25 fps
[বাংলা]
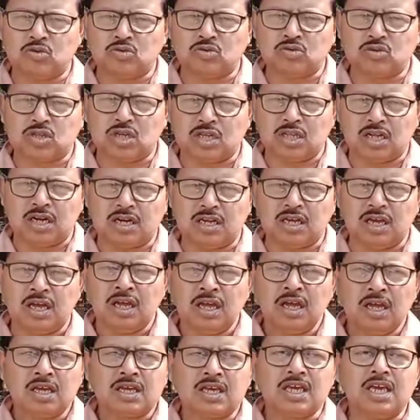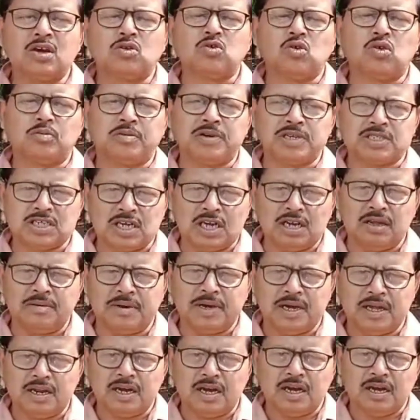মুহূর্তে দাঁড়িয়ে কি করবে
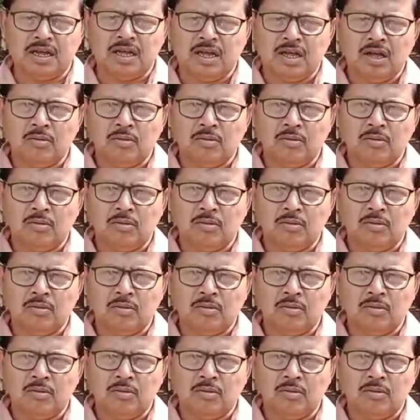ছেলেমেয়েরা